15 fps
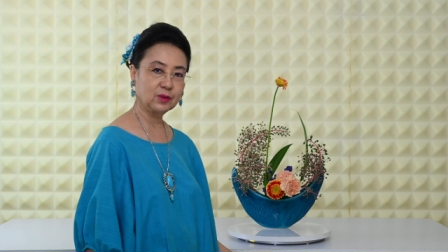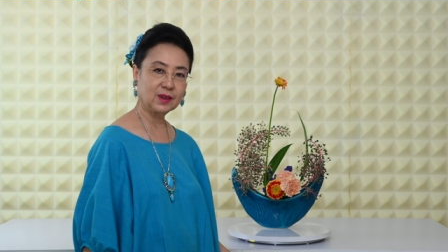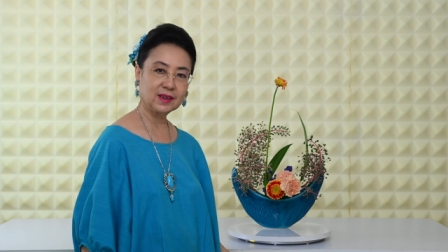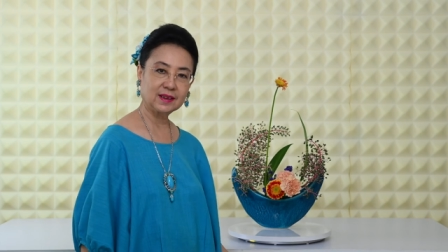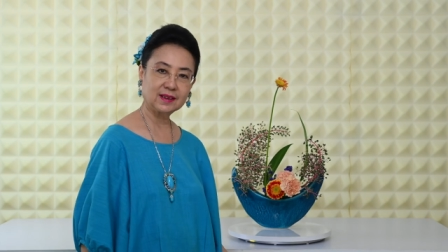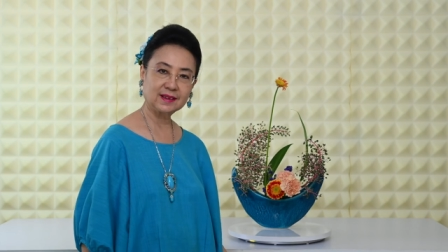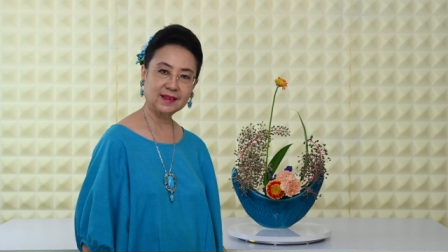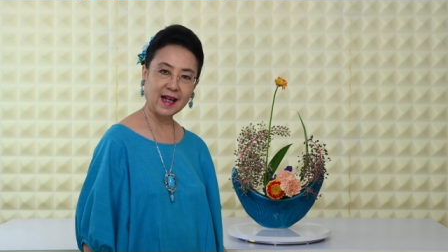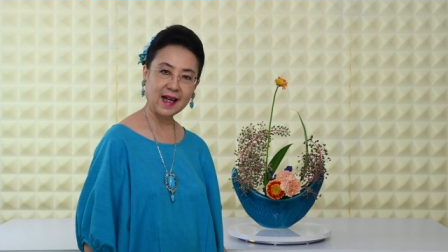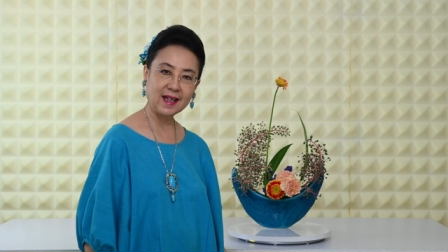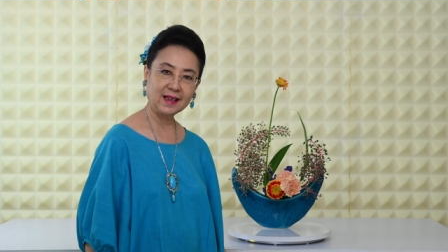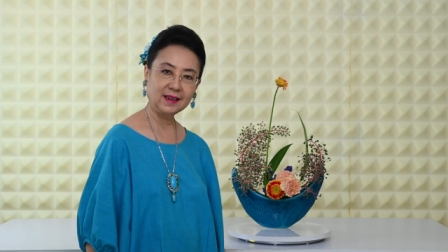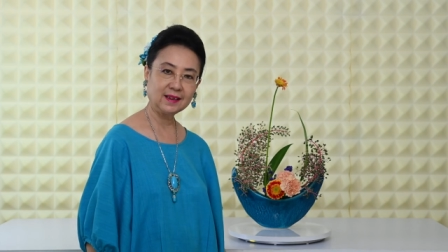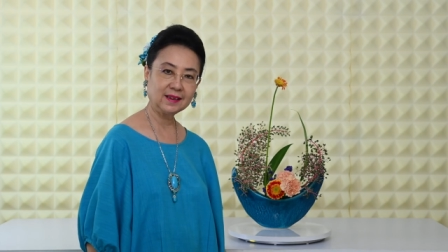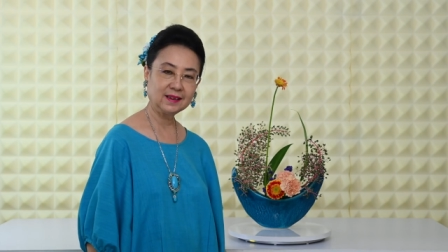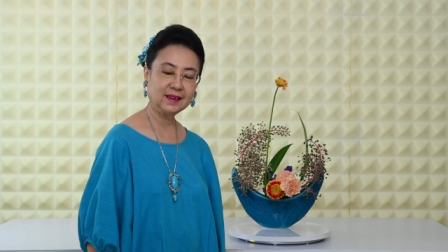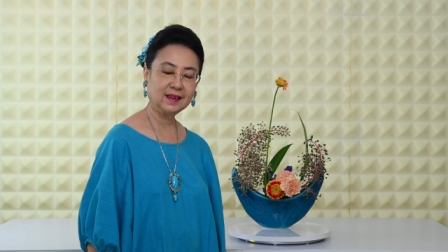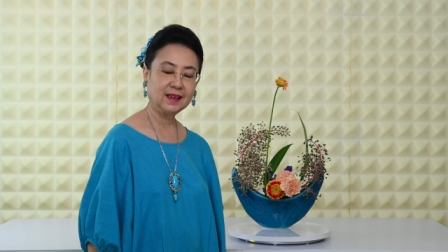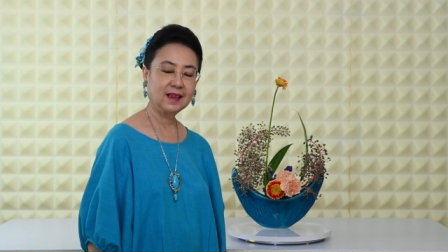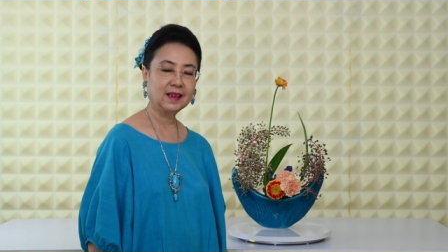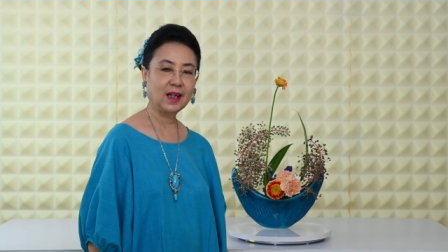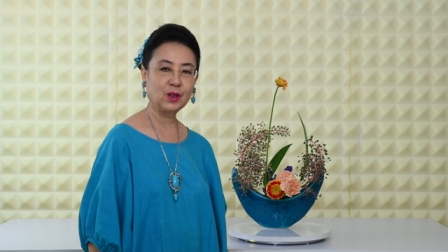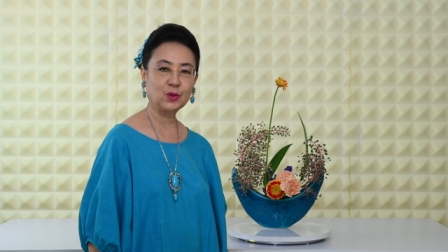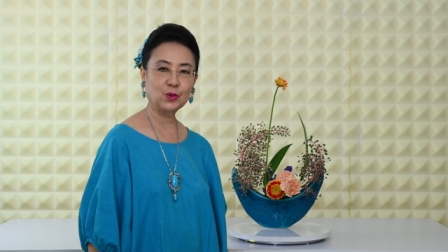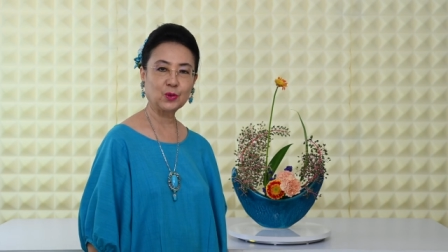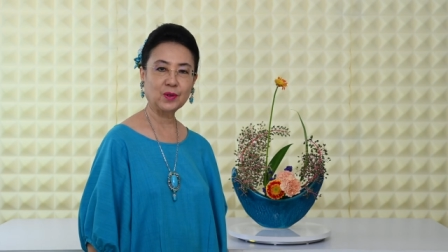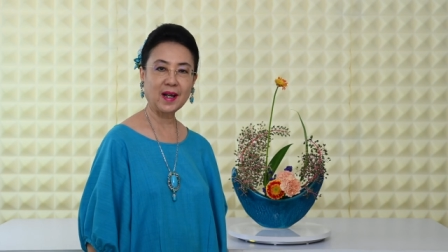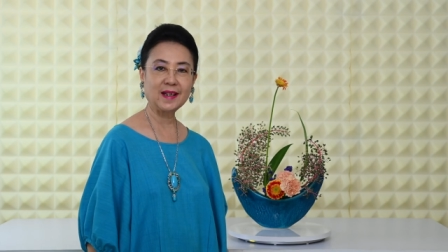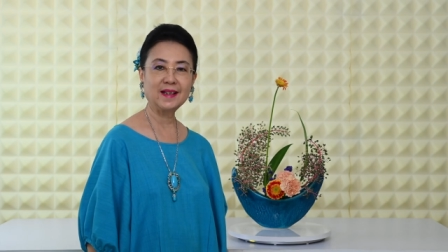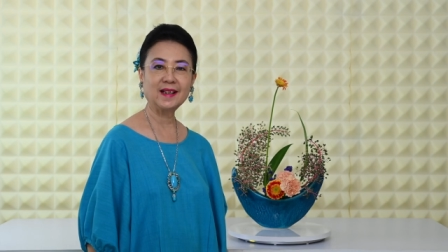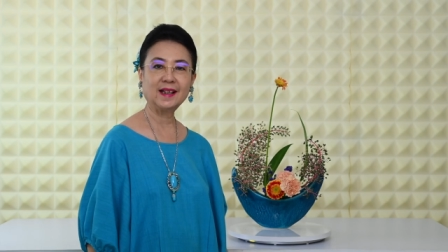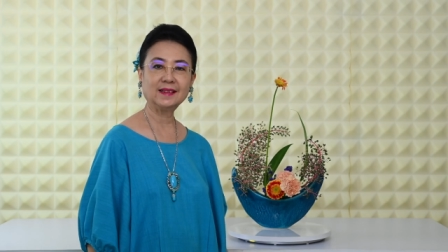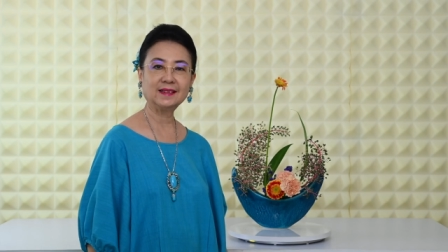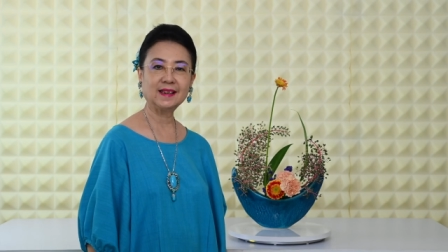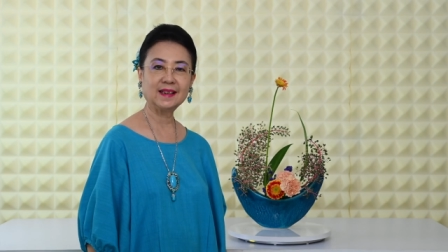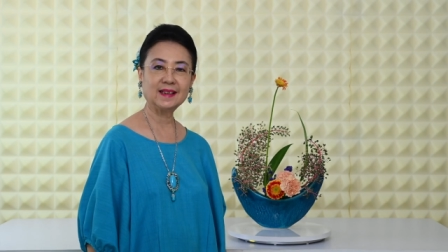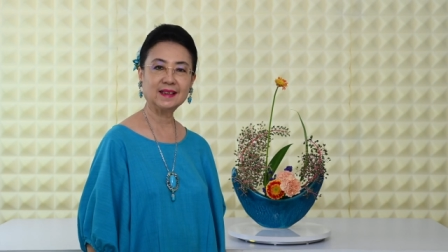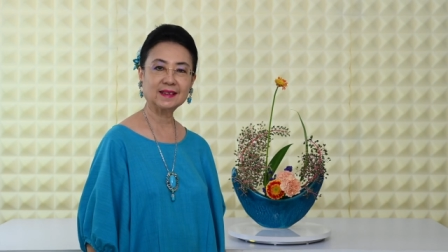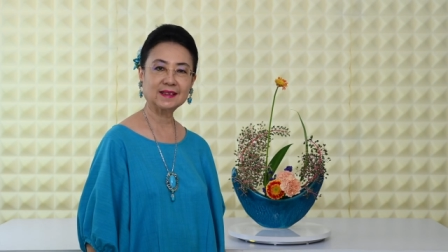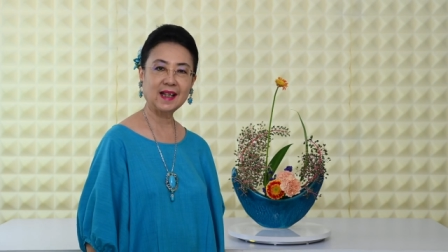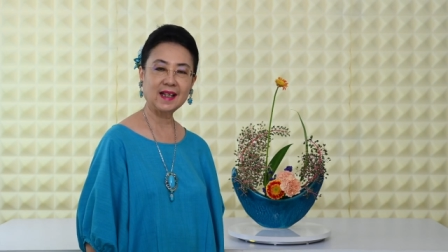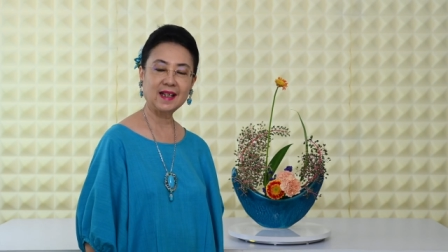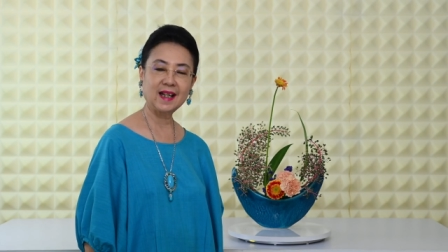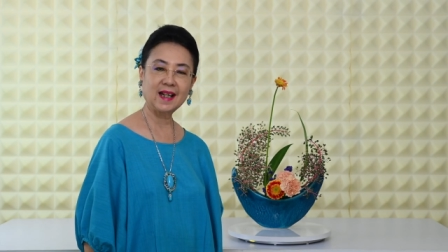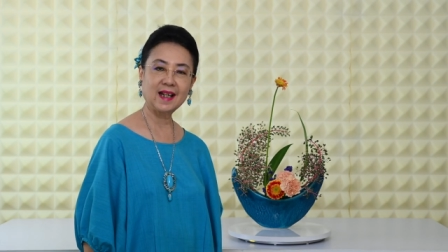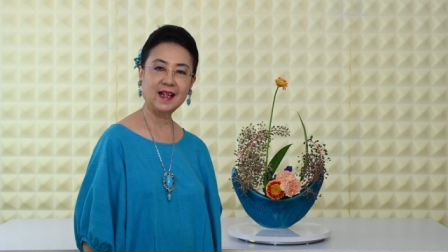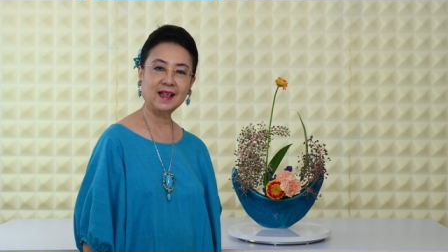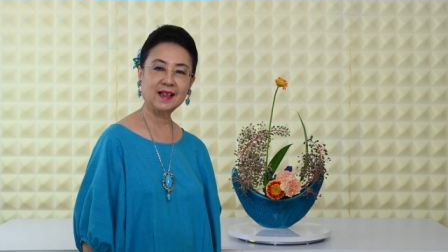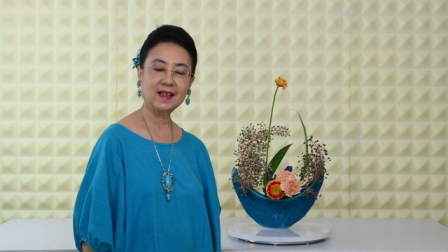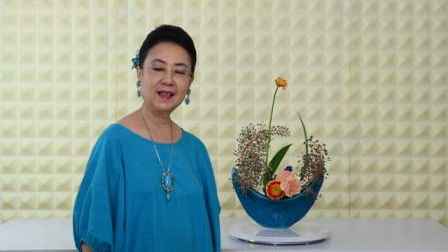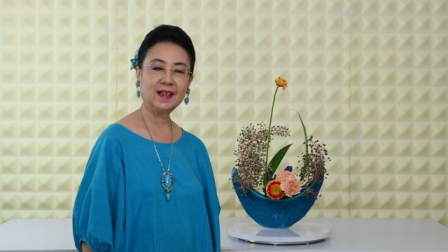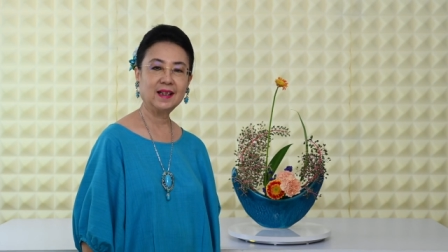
udah selesai kalau suka dengan channel saya